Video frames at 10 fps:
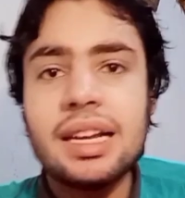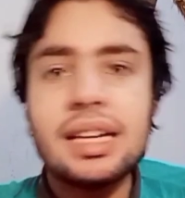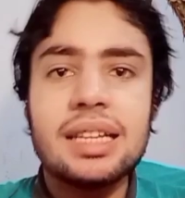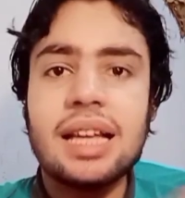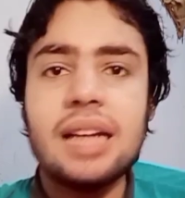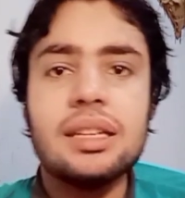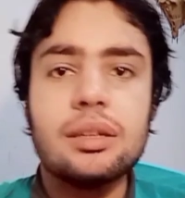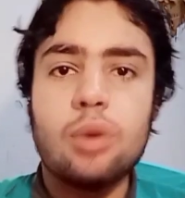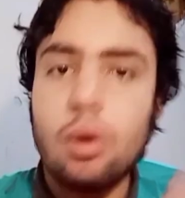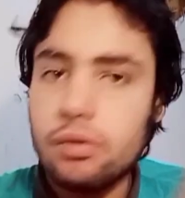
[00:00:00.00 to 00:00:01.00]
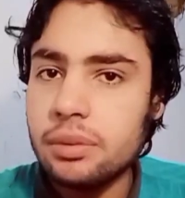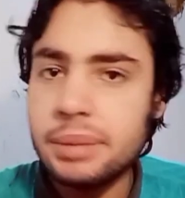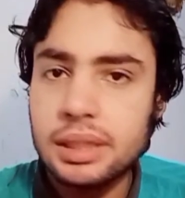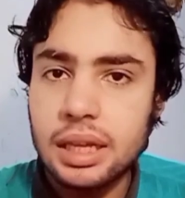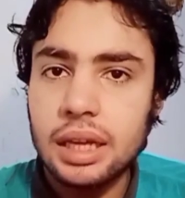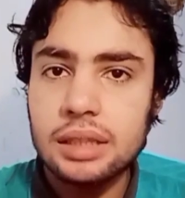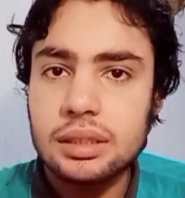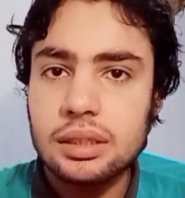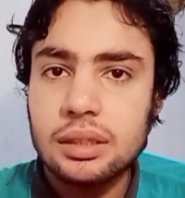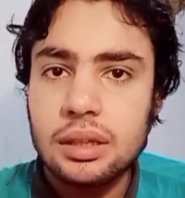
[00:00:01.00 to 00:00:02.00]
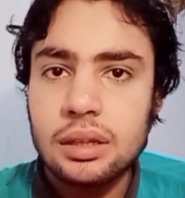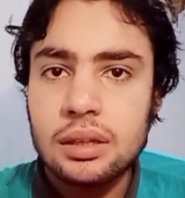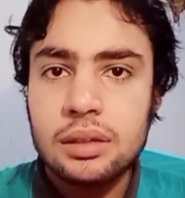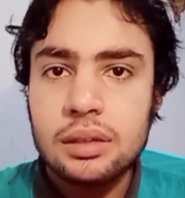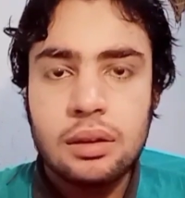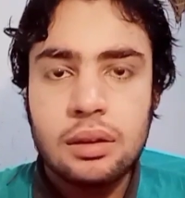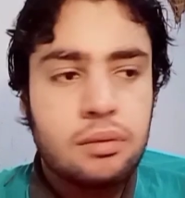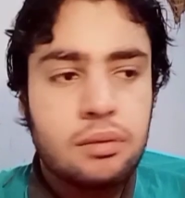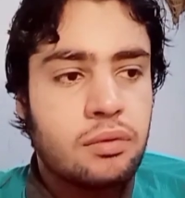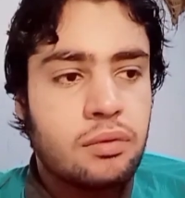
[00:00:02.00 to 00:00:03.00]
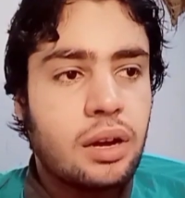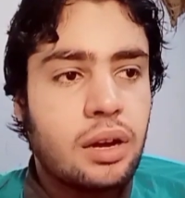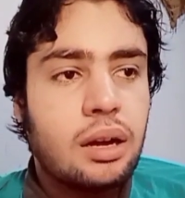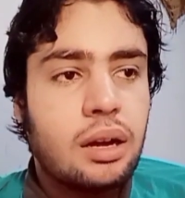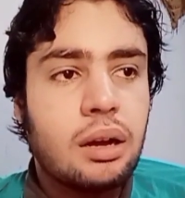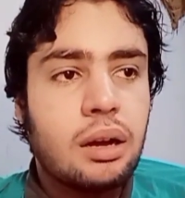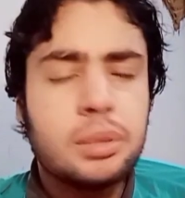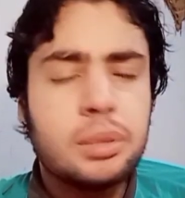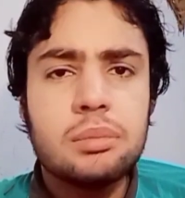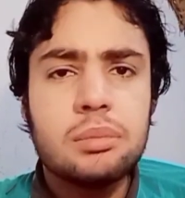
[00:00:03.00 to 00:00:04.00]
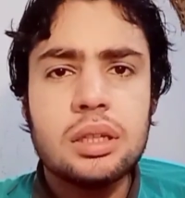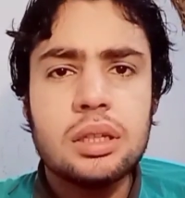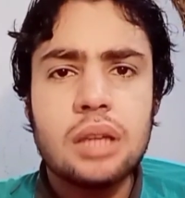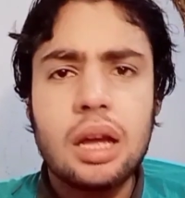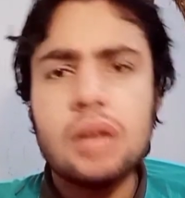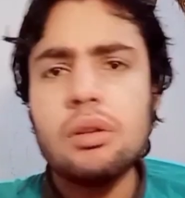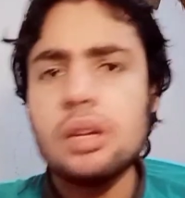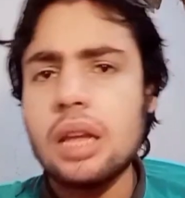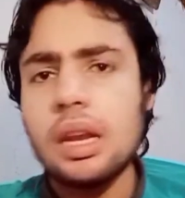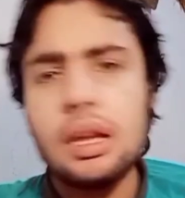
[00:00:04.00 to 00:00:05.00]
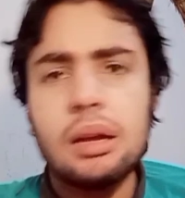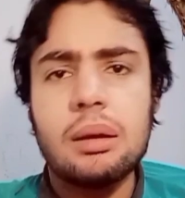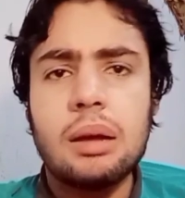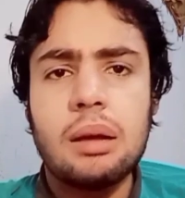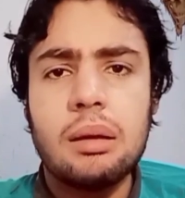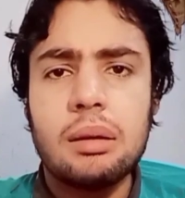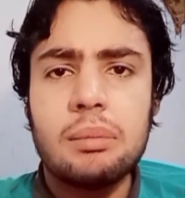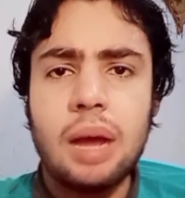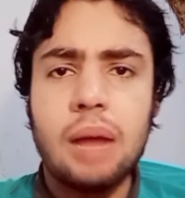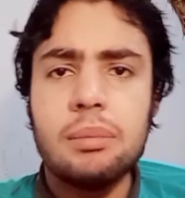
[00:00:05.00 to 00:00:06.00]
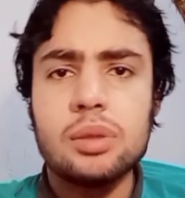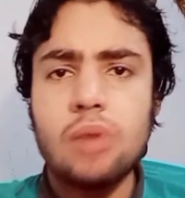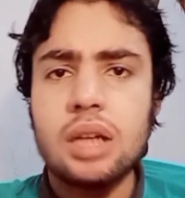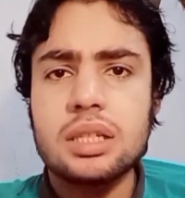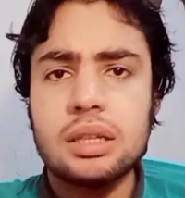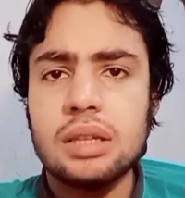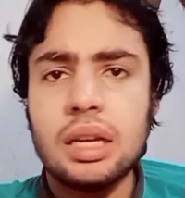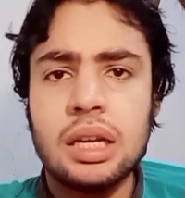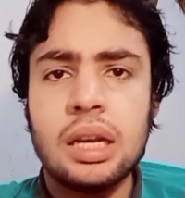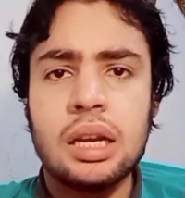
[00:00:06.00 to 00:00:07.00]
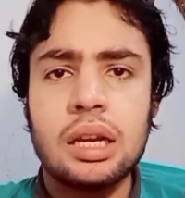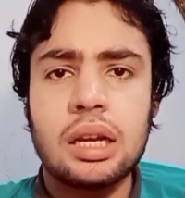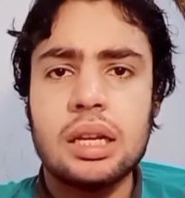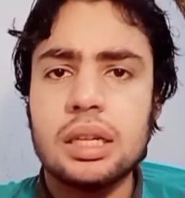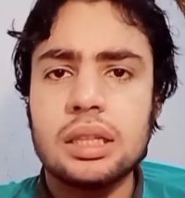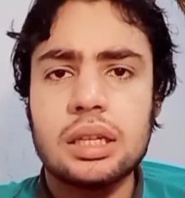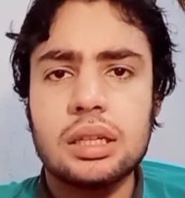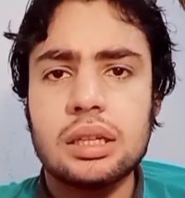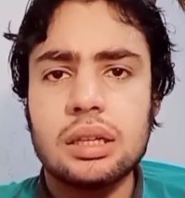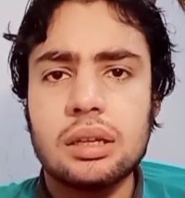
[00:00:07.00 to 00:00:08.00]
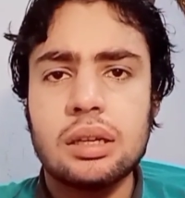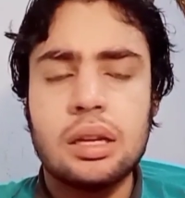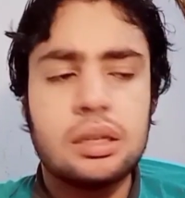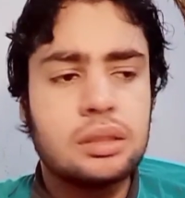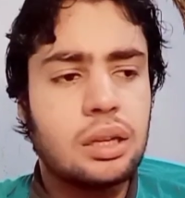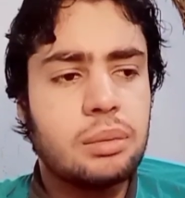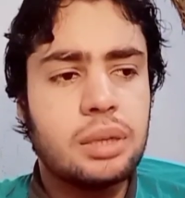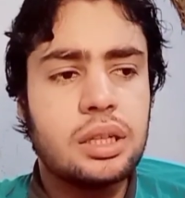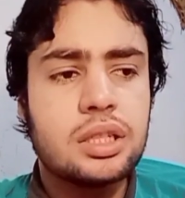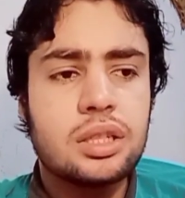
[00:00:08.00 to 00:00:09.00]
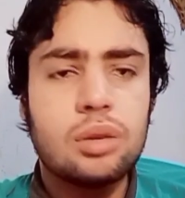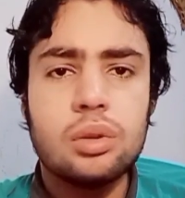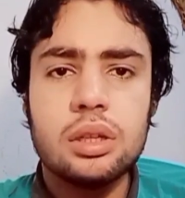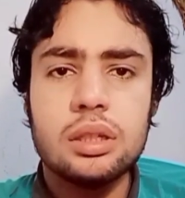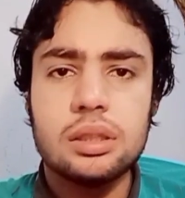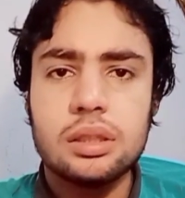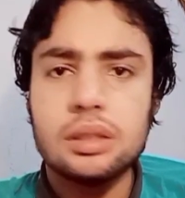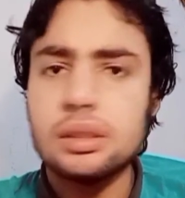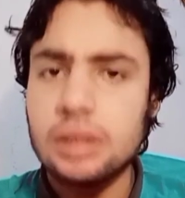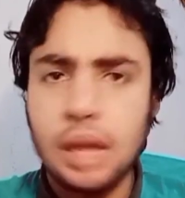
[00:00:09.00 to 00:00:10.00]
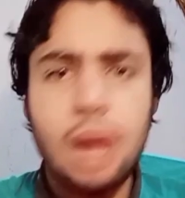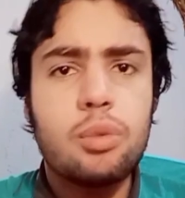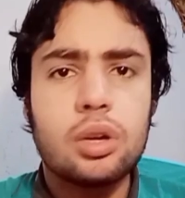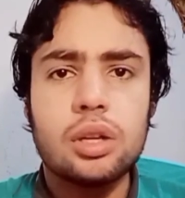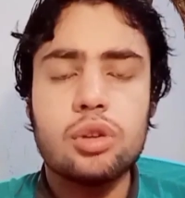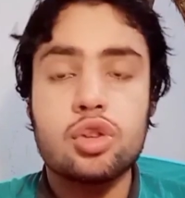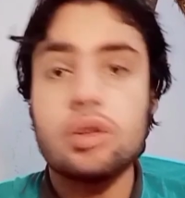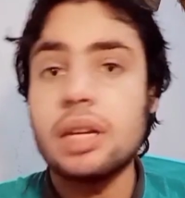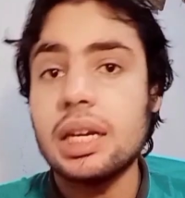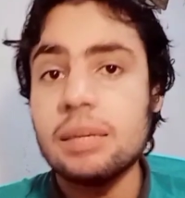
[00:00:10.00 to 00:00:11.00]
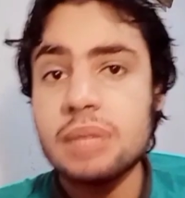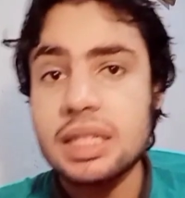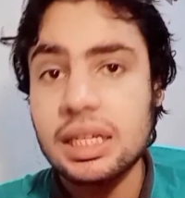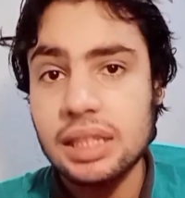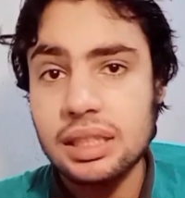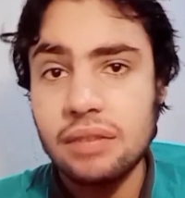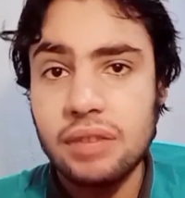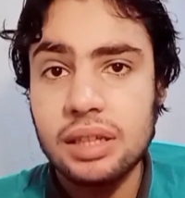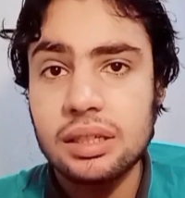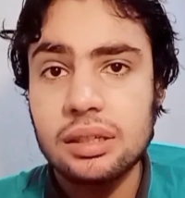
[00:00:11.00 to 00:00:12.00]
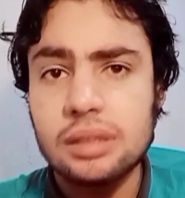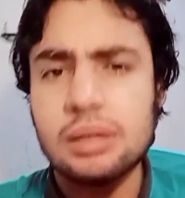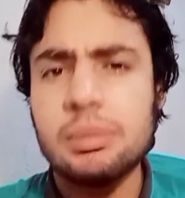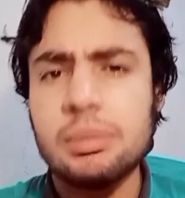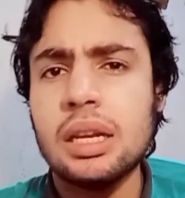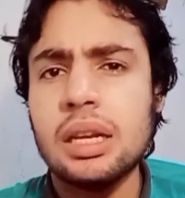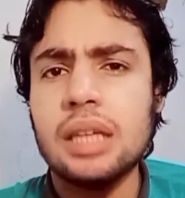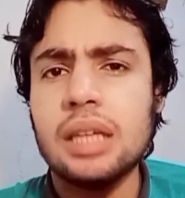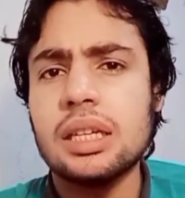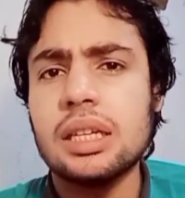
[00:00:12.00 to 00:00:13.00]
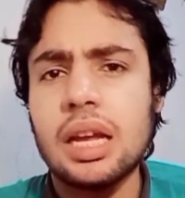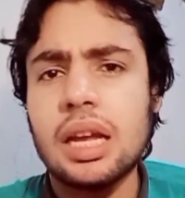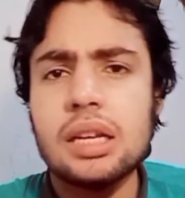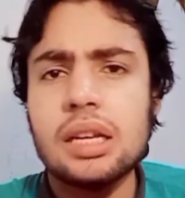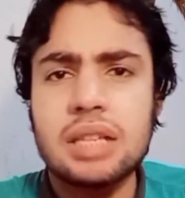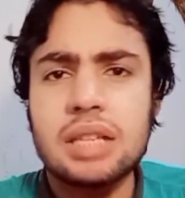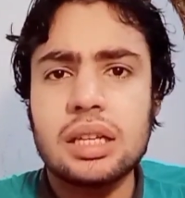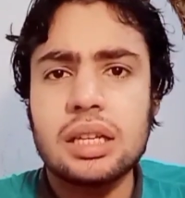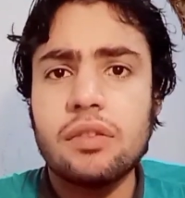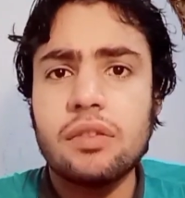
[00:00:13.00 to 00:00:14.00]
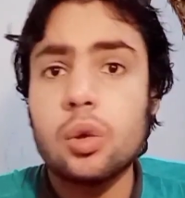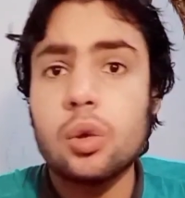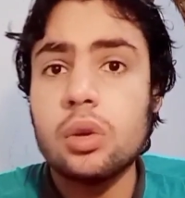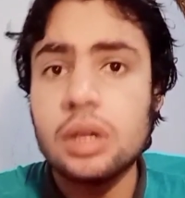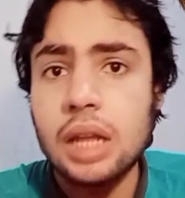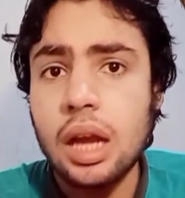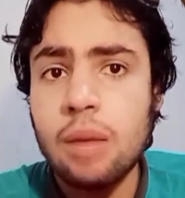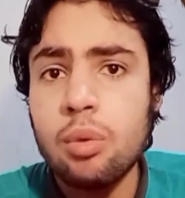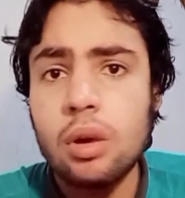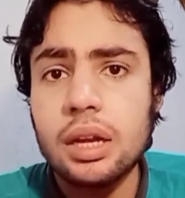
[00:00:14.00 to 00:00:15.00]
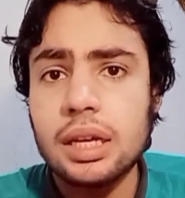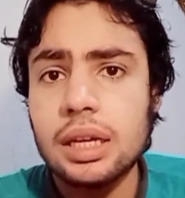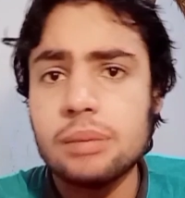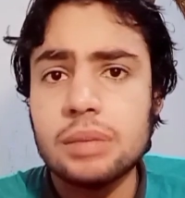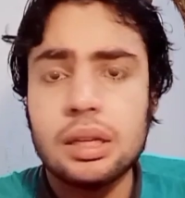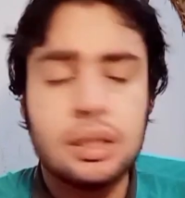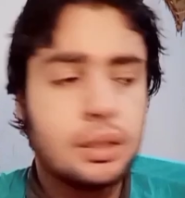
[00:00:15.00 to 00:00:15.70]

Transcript: اللي جنده عليه وهو في البيت قاعد فمين مين ايوه ده انا محمد وحسن عيال خالاتك يلا بينا ننزلوا ايه نلعبوا كده ونشوف ده الكلام ده الساعه 3 الفجر ده مين اللي هيجي نادى عليا الساعه 3 الفجر يقول لنا العبوا ولا الكلام ده